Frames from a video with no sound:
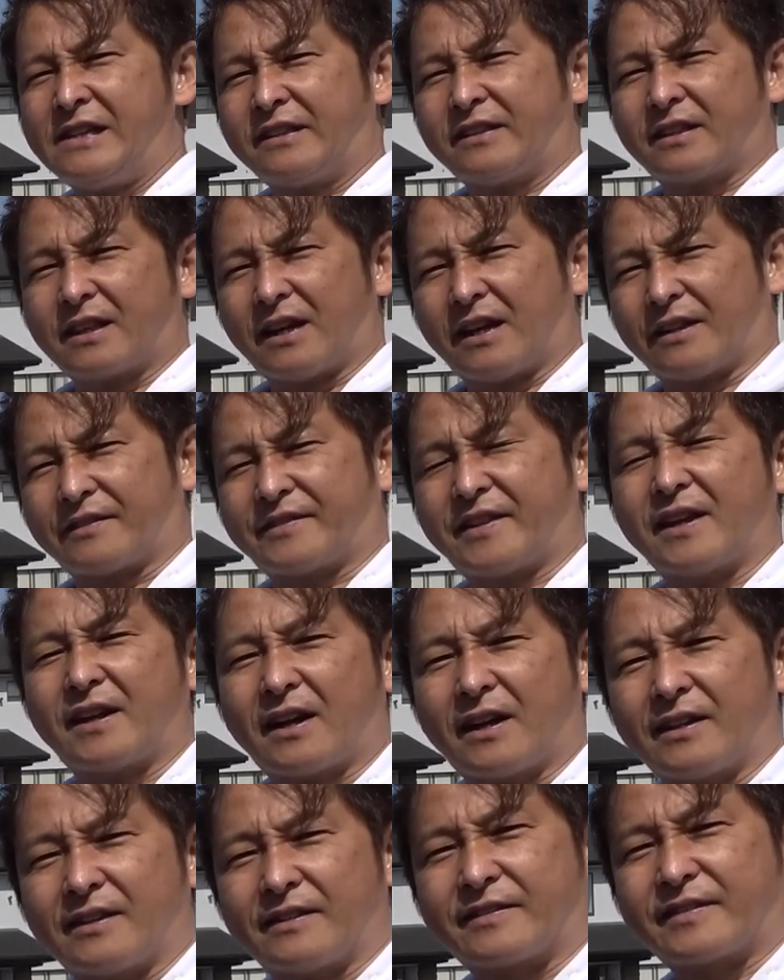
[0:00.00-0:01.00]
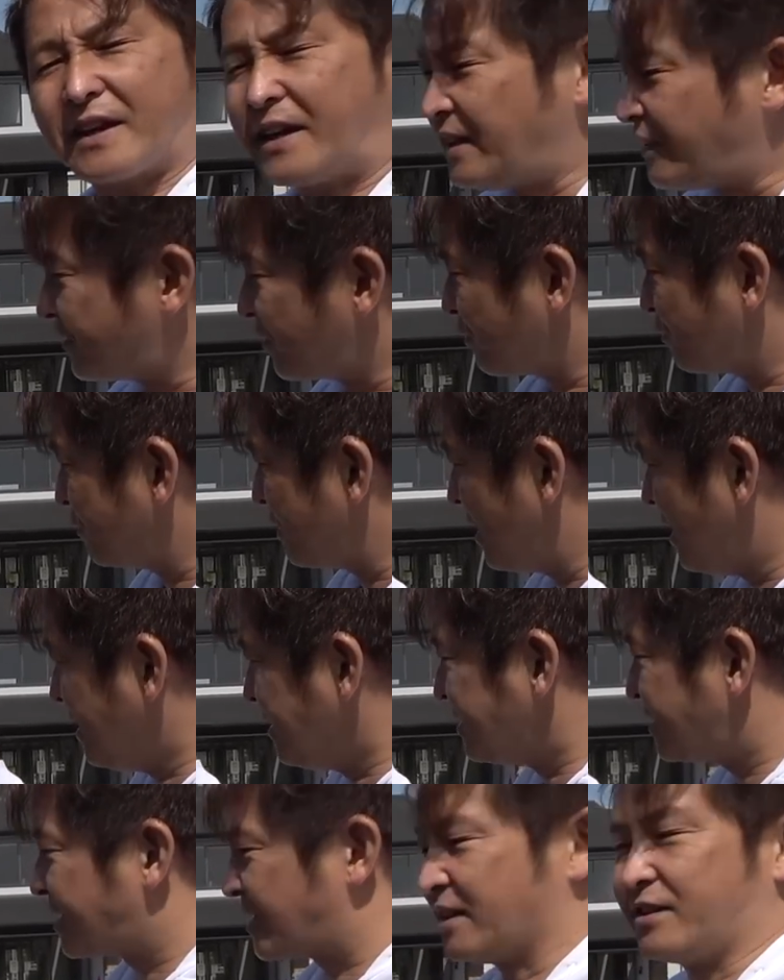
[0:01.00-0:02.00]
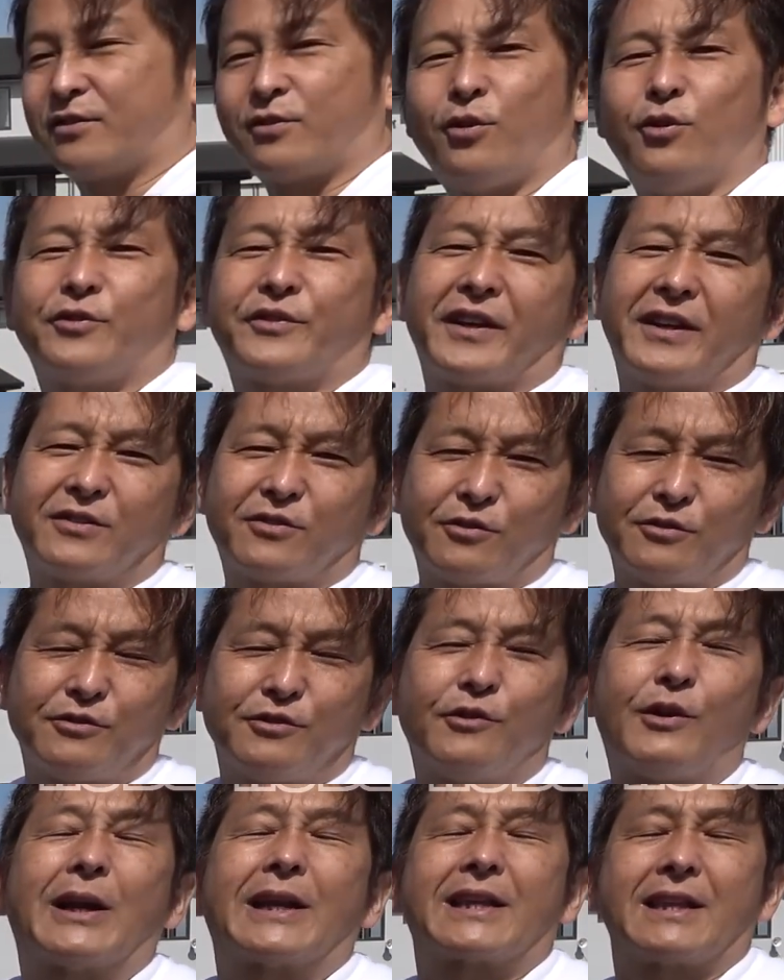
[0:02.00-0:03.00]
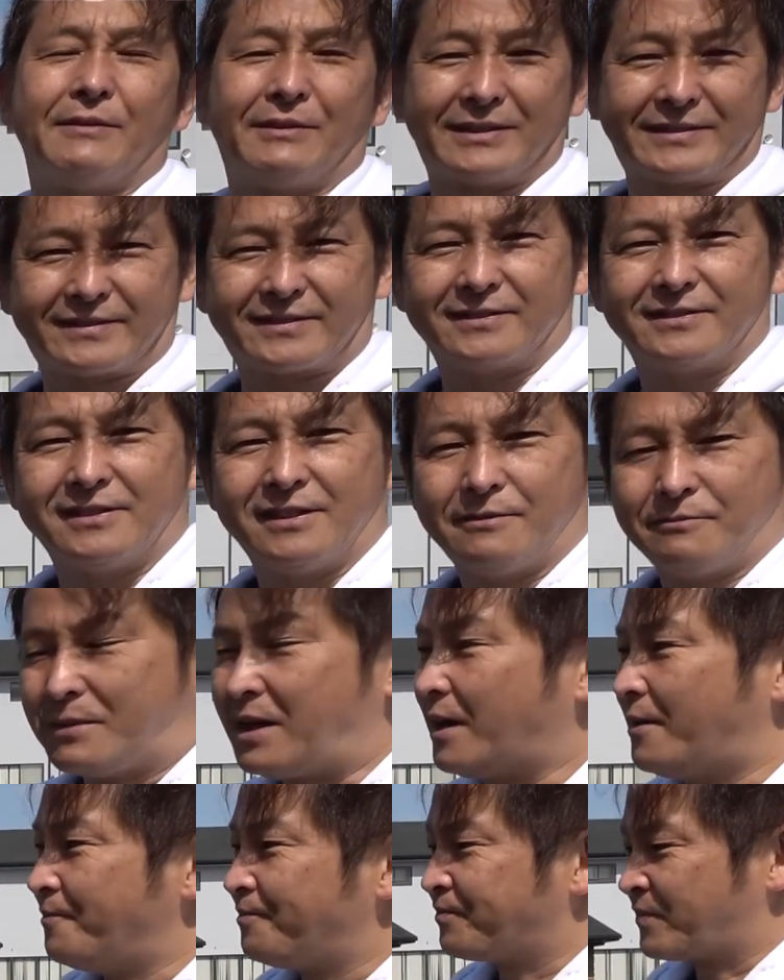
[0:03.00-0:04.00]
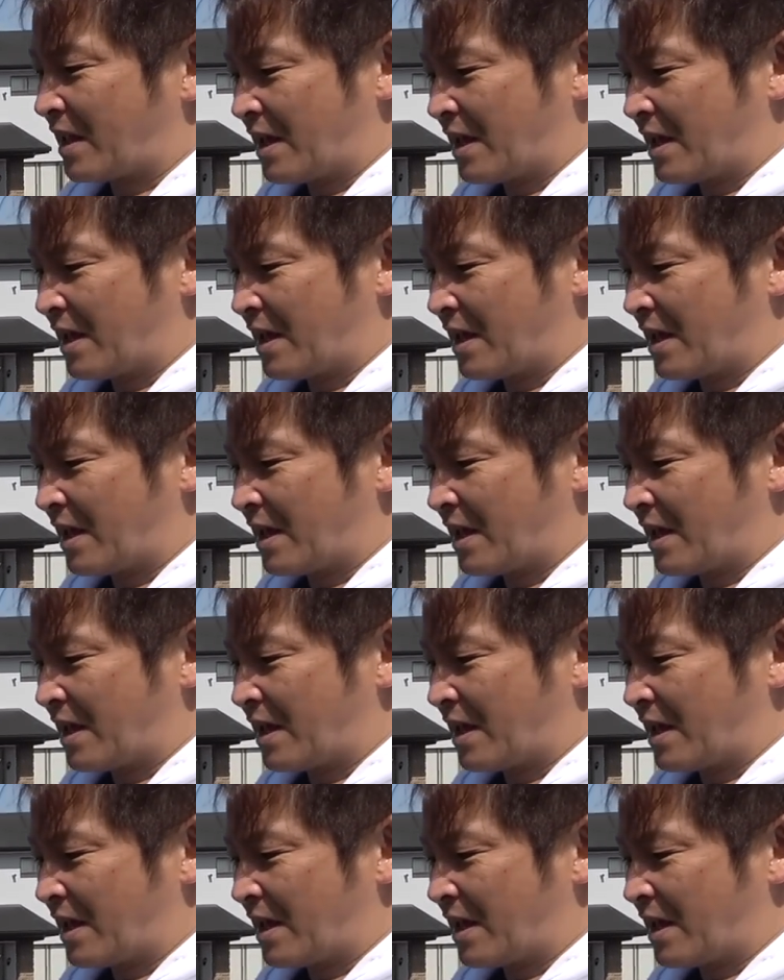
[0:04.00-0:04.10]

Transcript: リッター世界最速エンジン搭載と言われてます、はい、まあ